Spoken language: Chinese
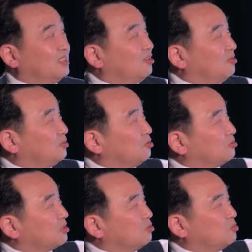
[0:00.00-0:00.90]
我们用
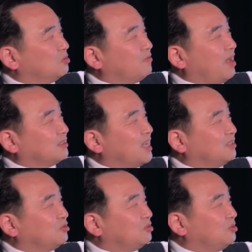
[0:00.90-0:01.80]
搜狐的网
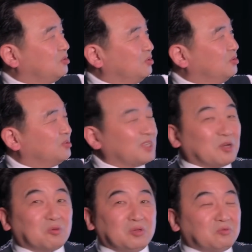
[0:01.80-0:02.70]
站去再
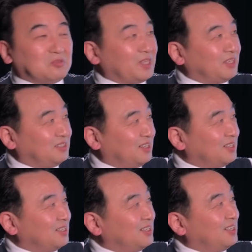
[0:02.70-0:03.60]
回复那个人，